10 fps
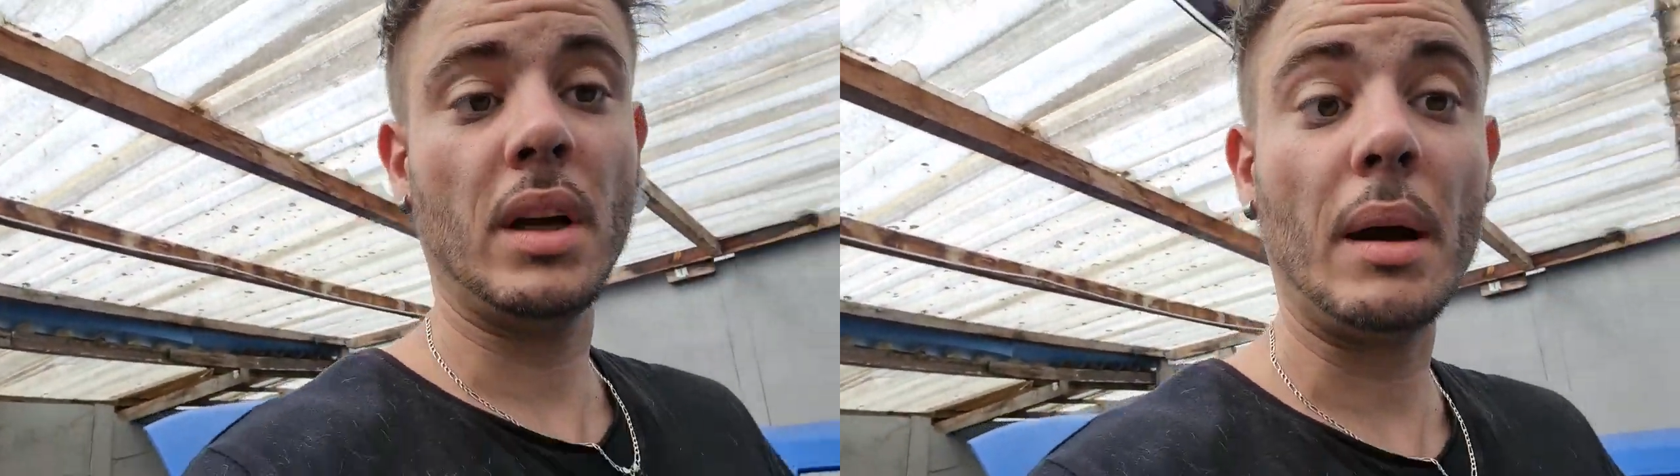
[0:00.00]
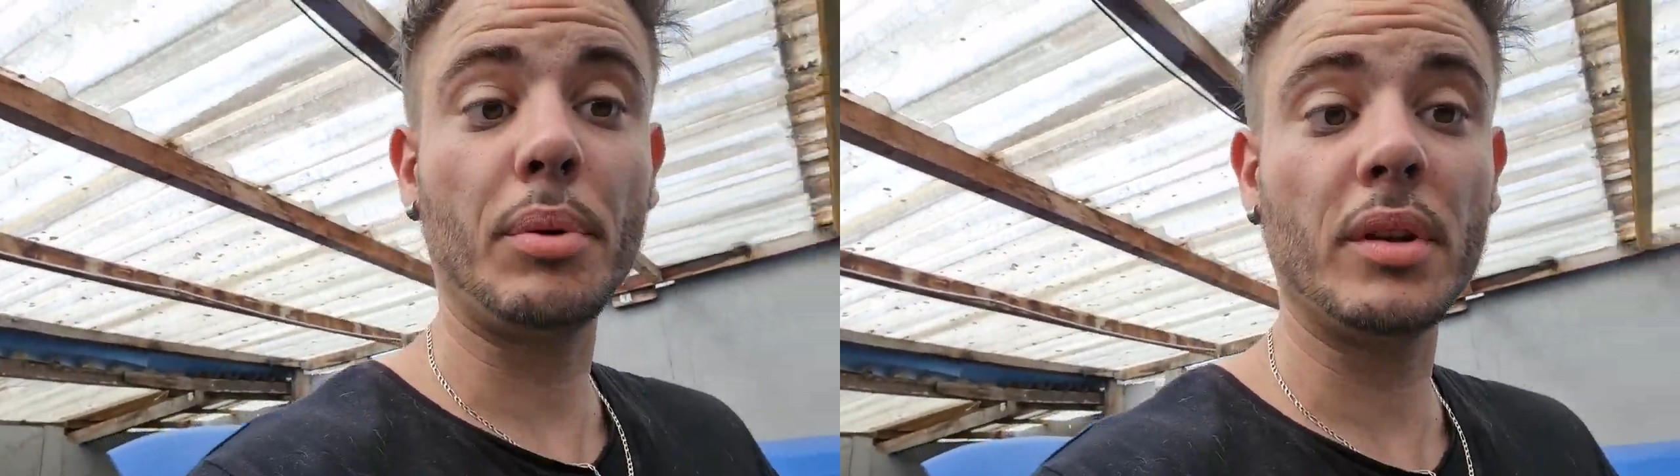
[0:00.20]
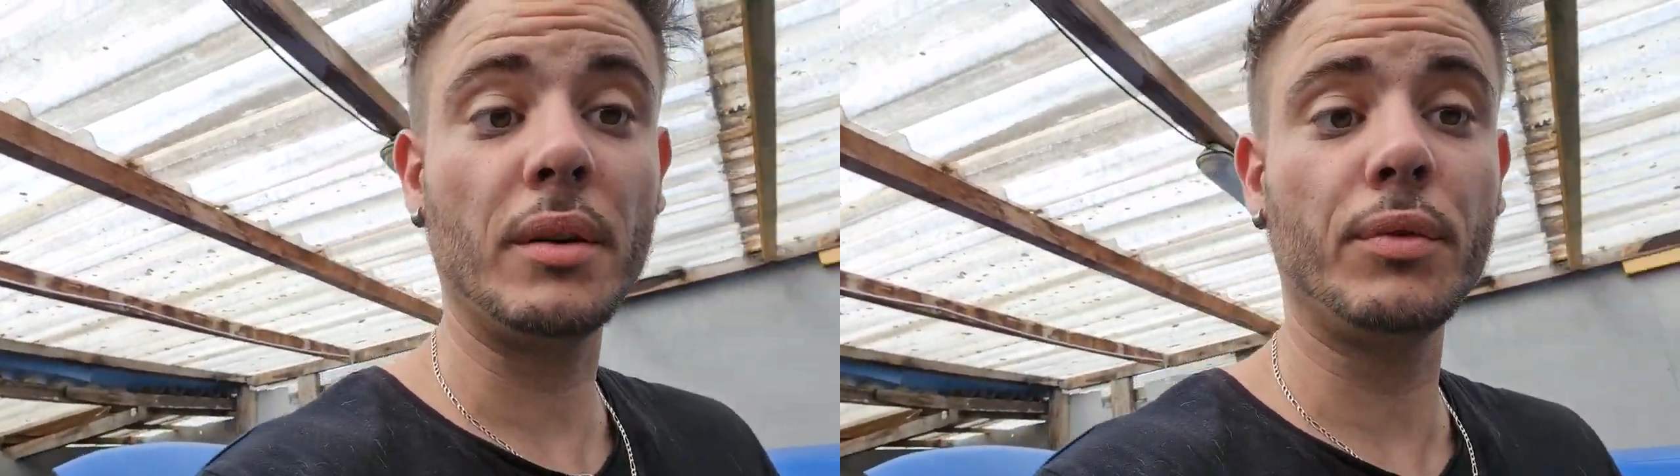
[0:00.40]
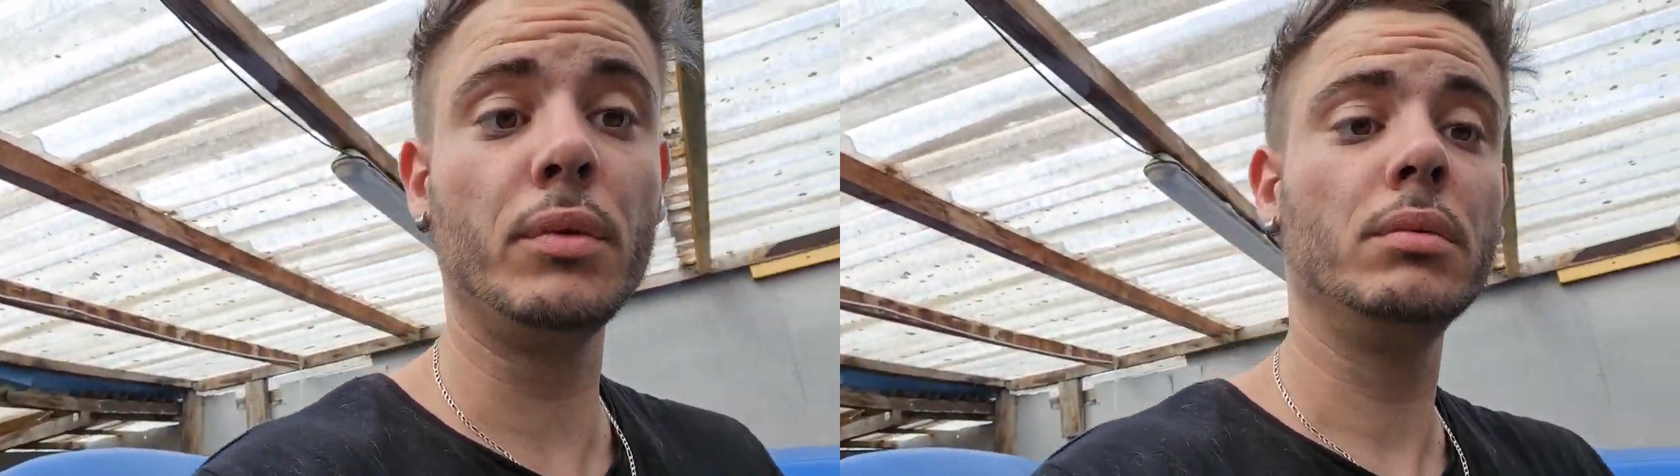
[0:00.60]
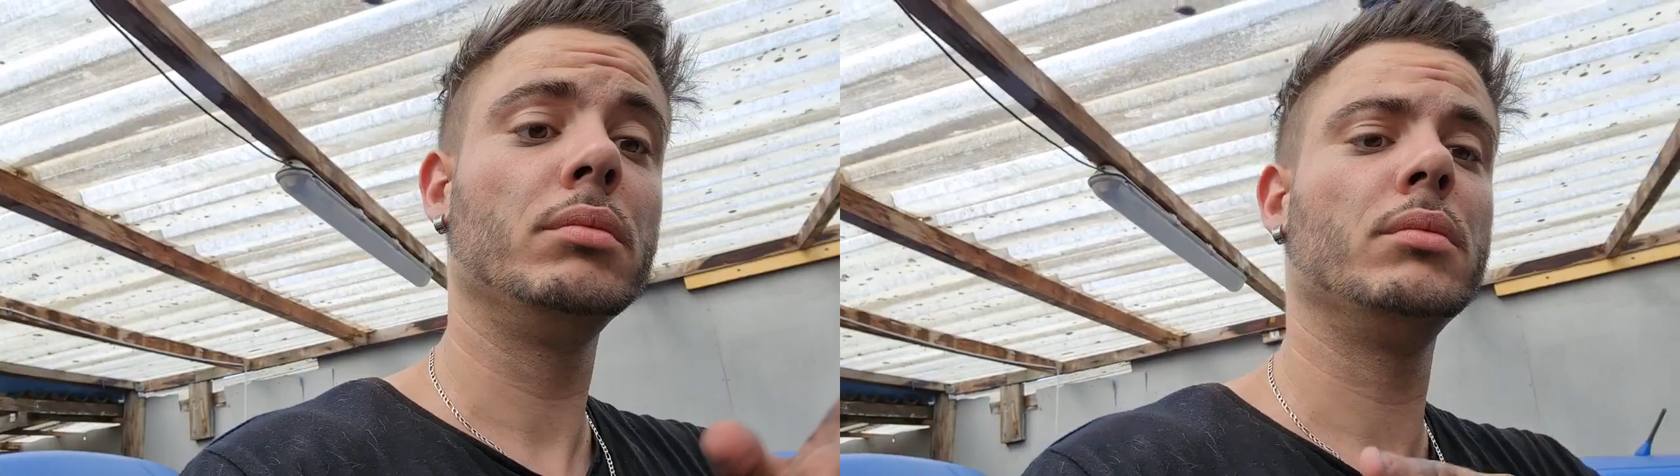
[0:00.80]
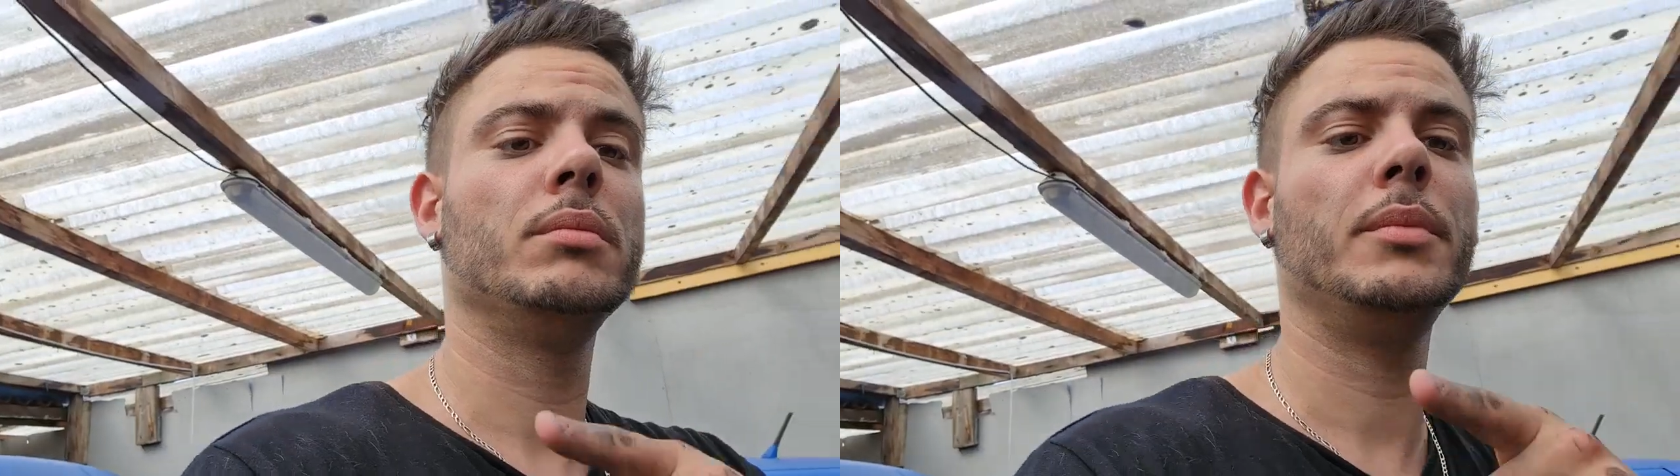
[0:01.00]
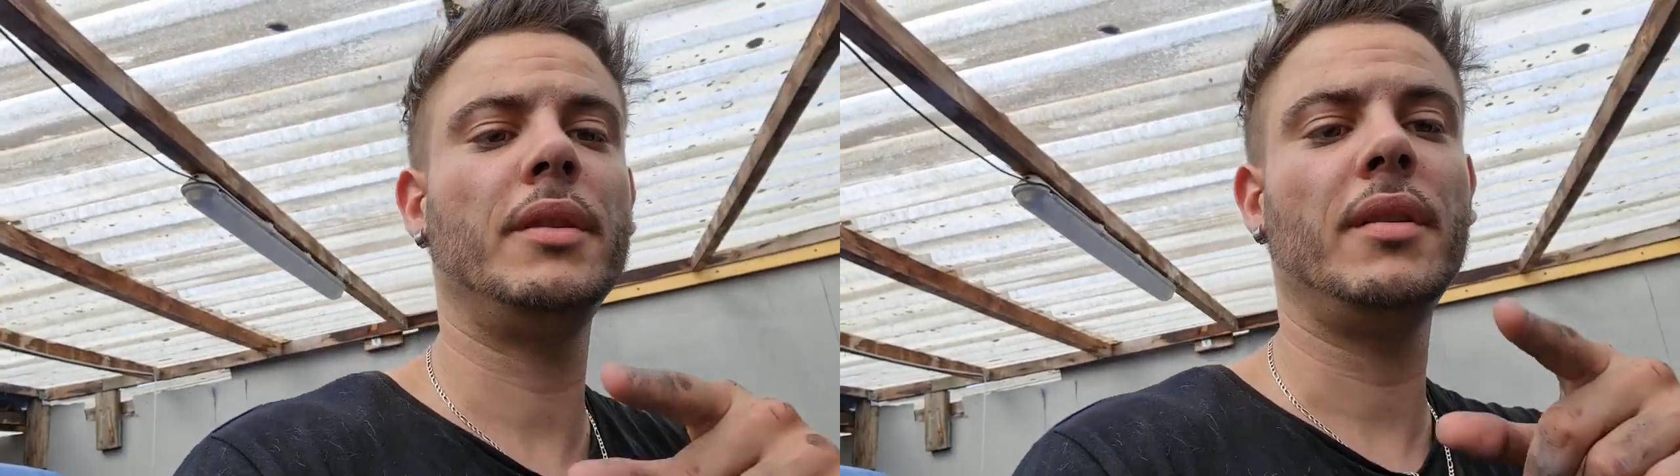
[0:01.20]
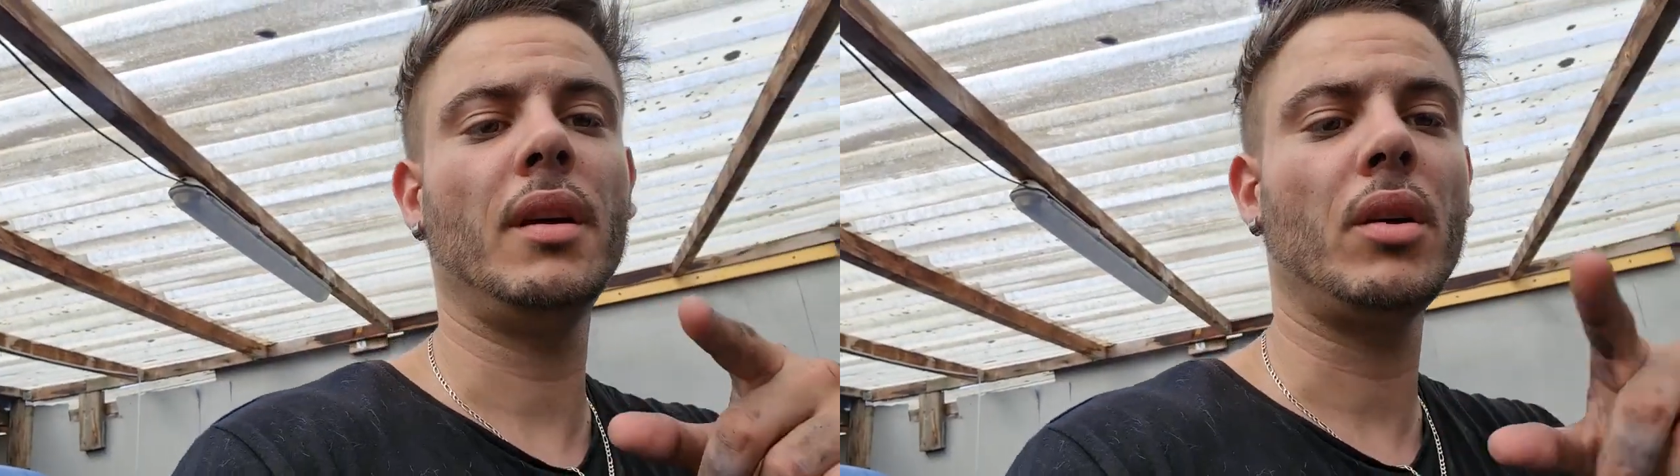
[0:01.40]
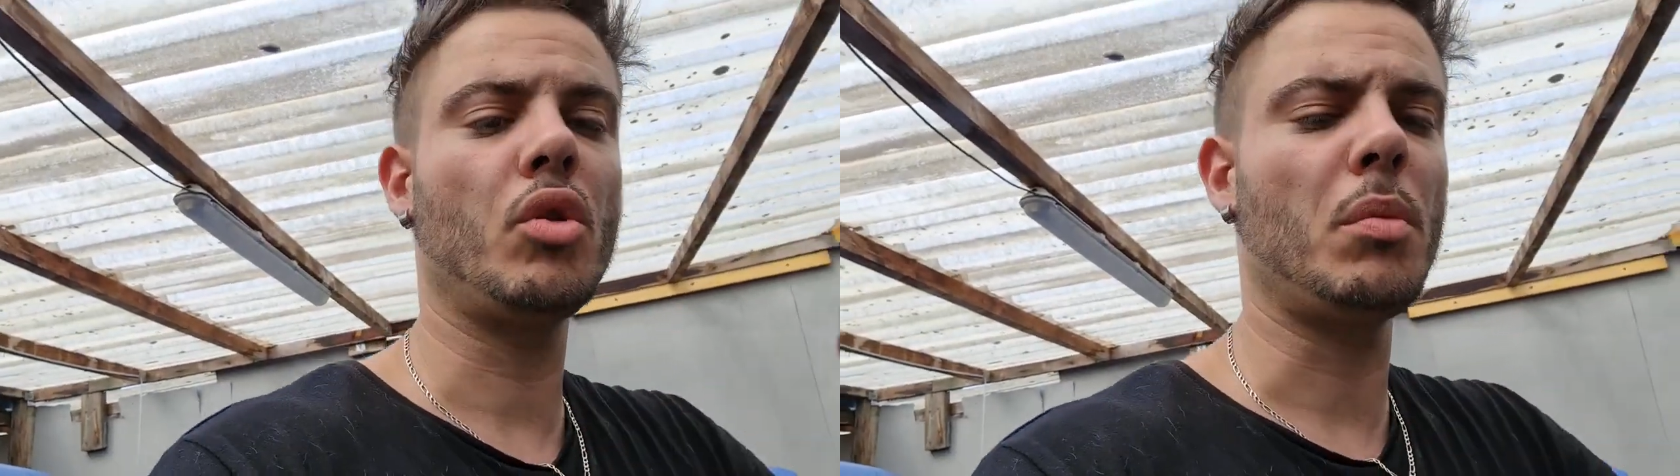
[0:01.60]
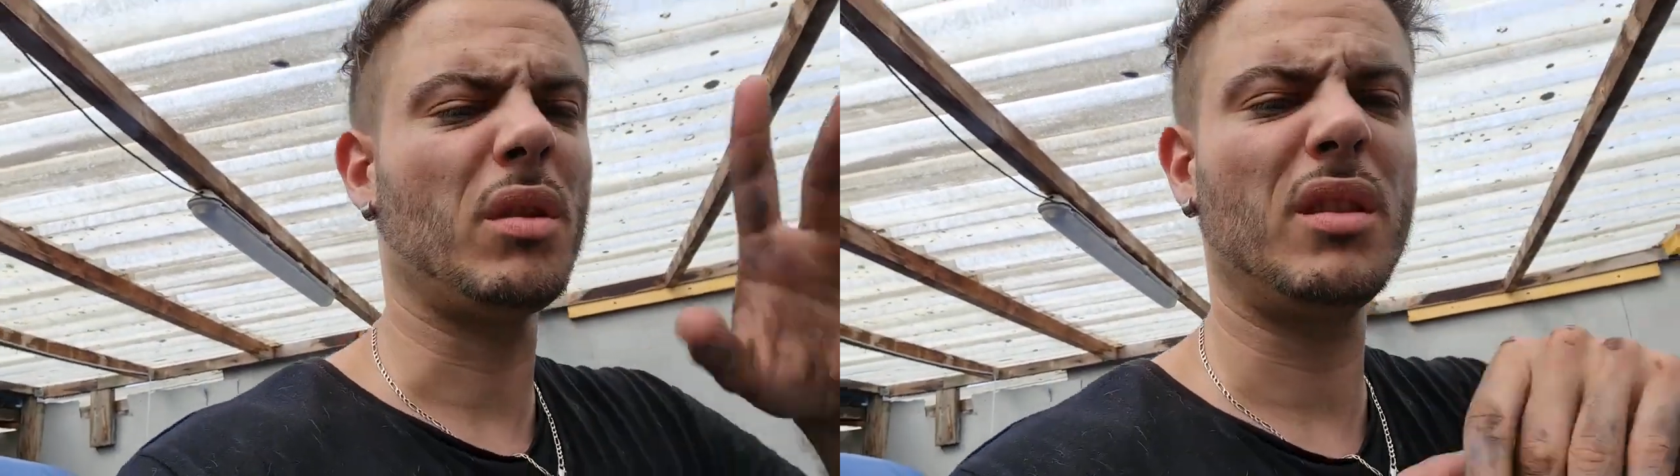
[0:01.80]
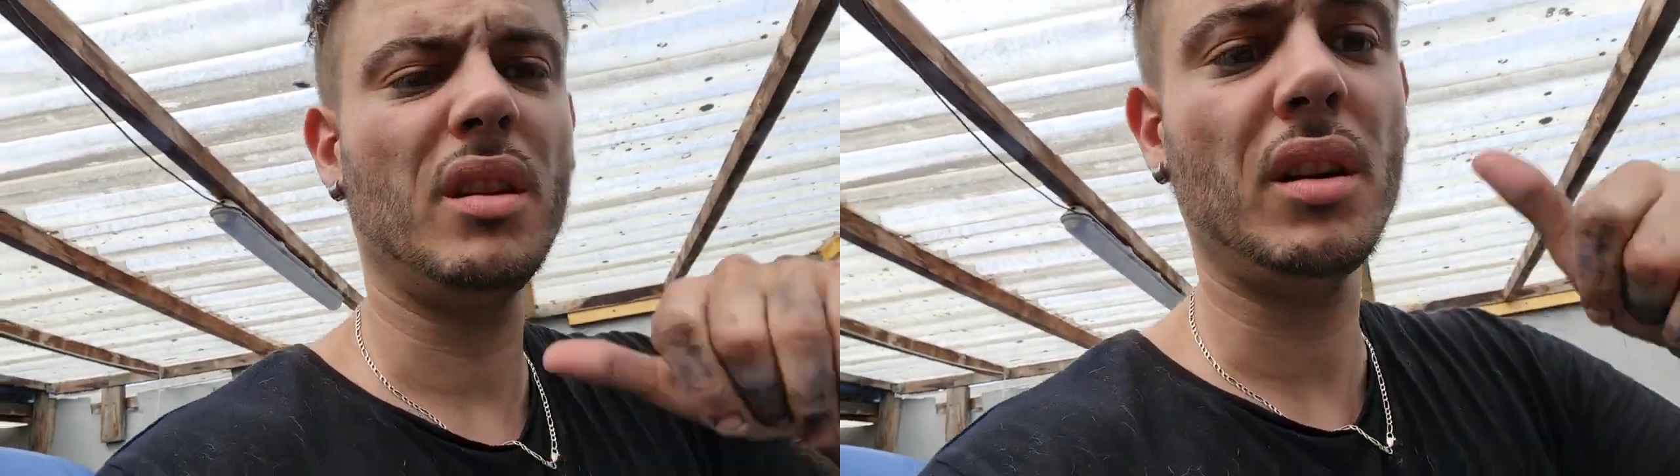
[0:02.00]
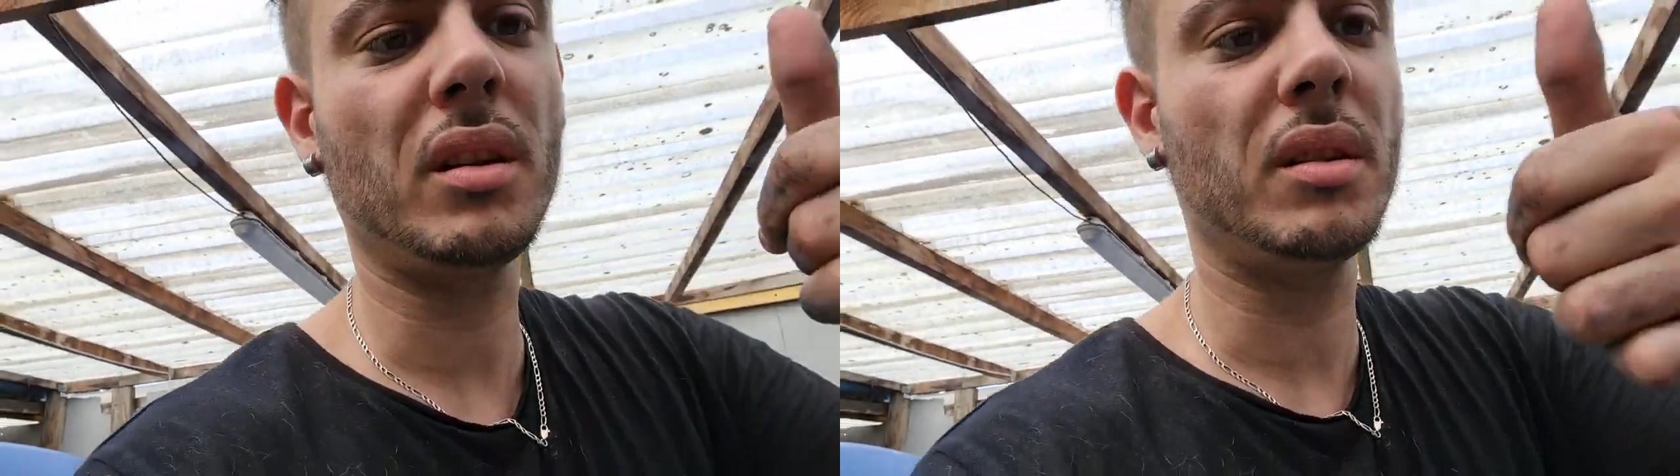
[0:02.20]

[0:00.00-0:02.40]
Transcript: Abonnez-vous, mettez un commentaire,